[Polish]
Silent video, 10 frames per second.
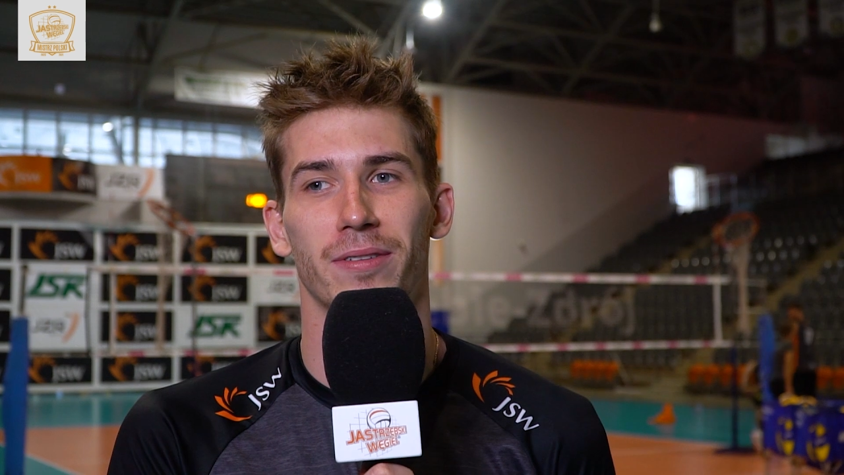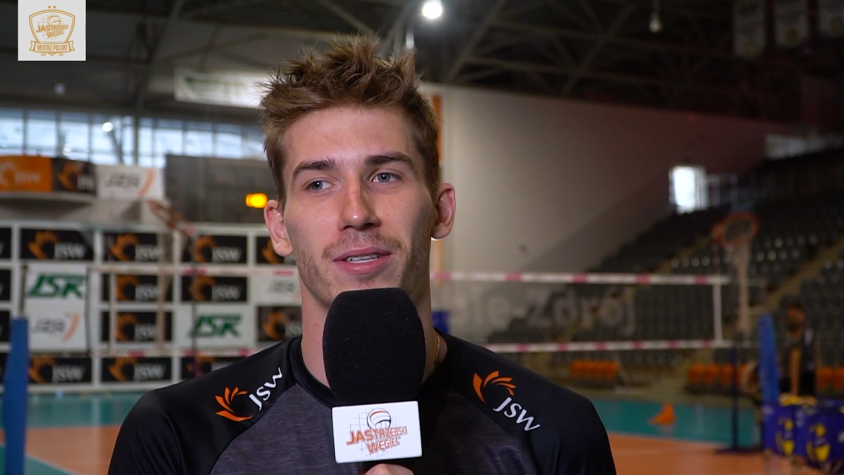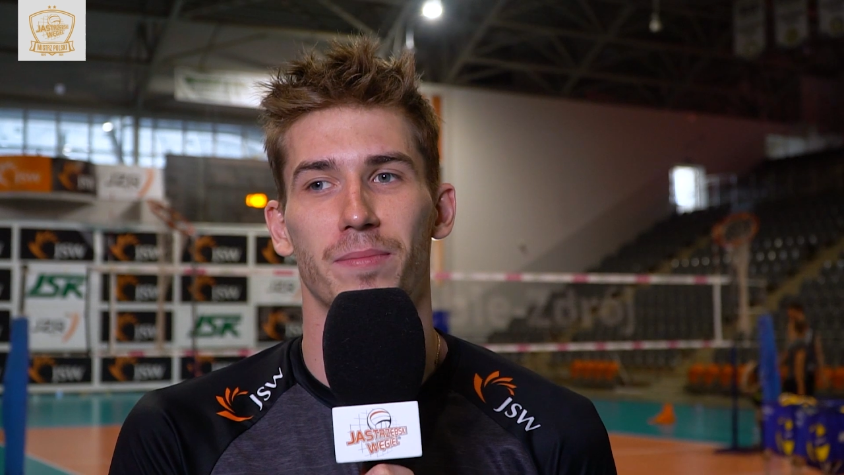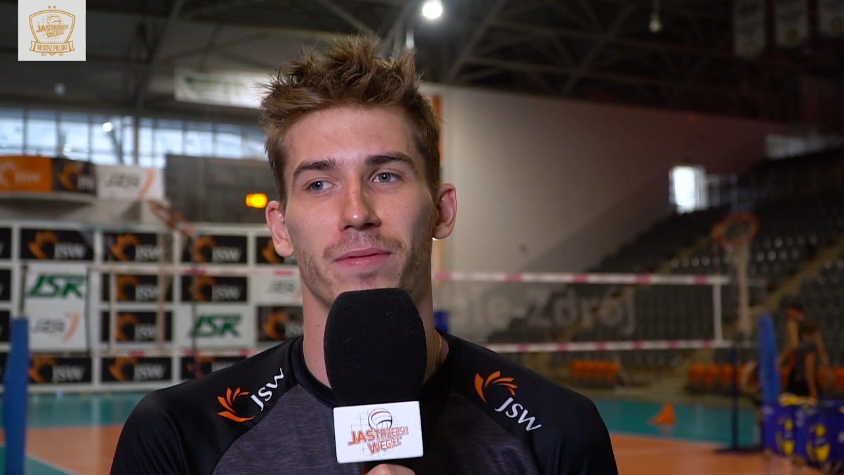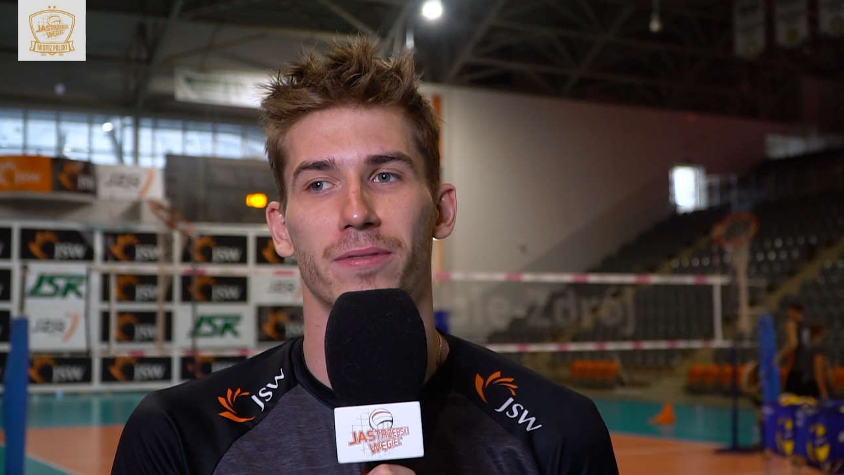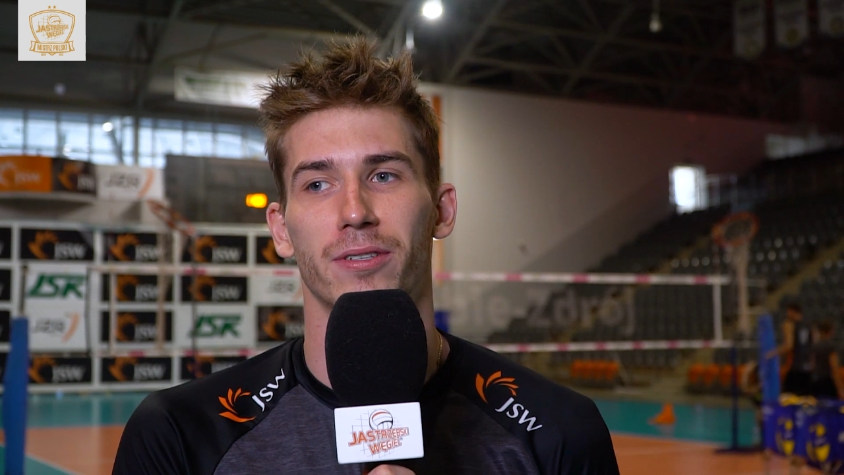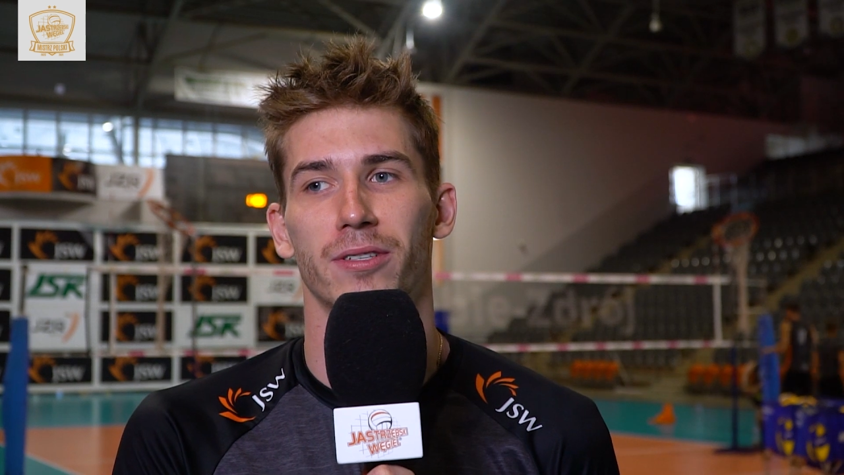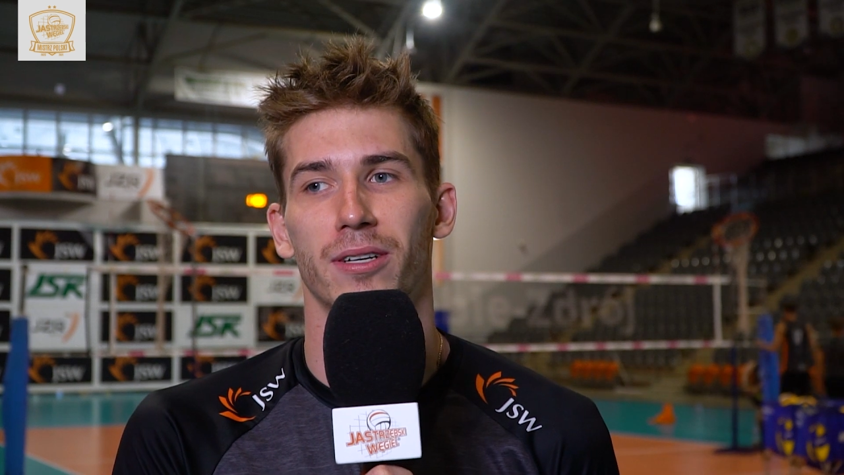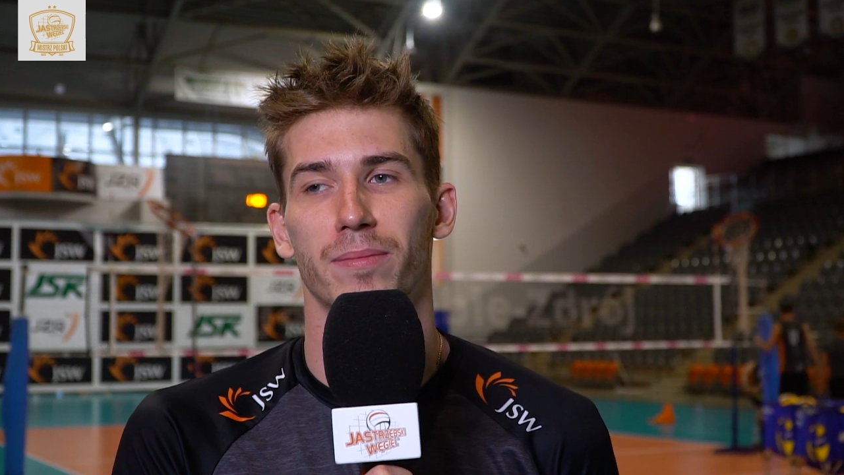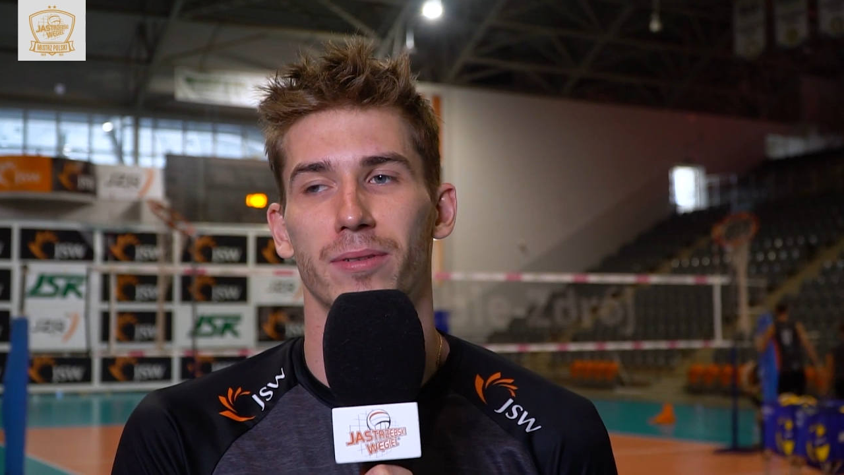więcej
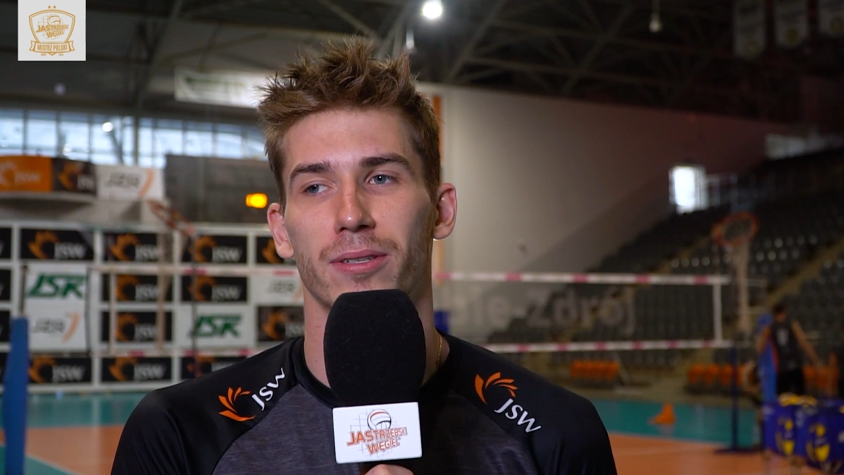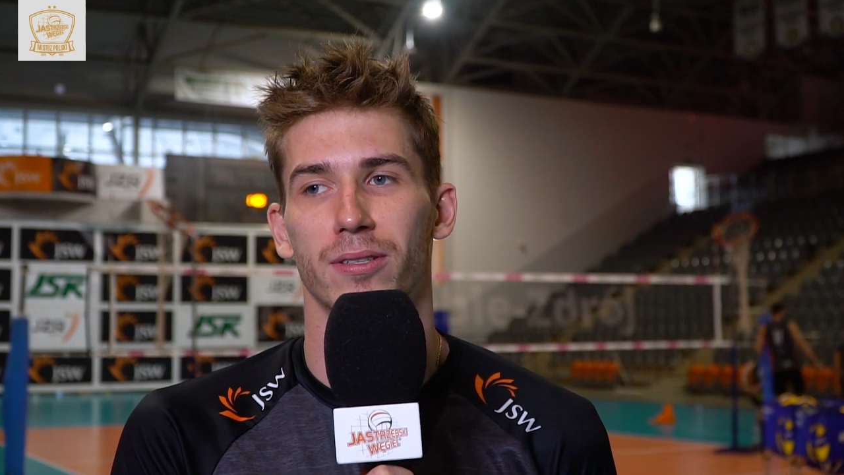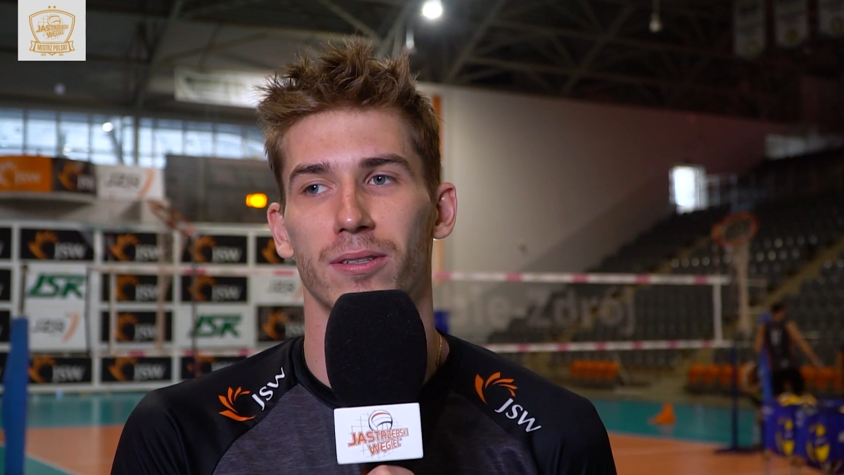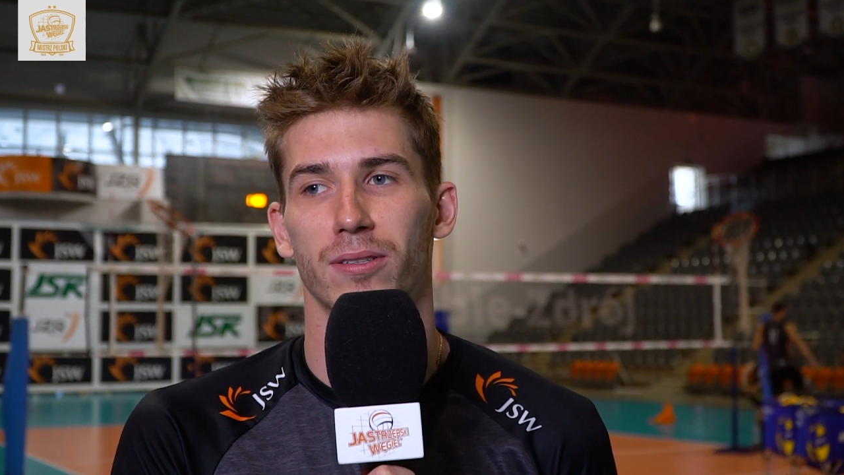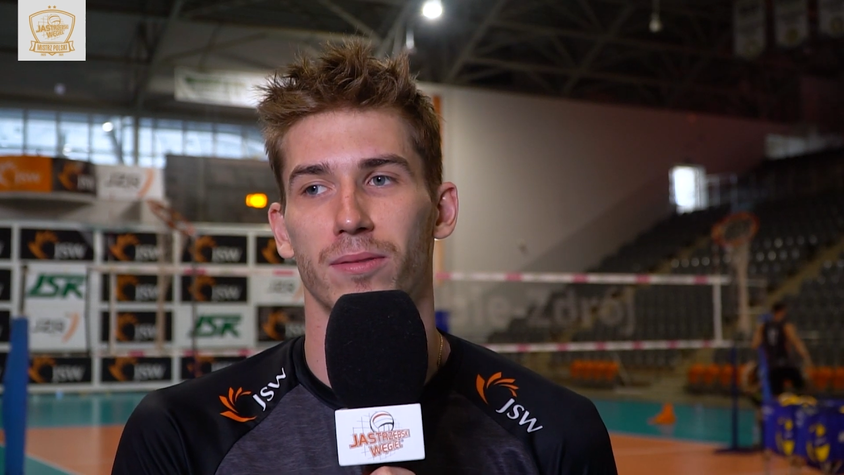powiedzieć, jakby to,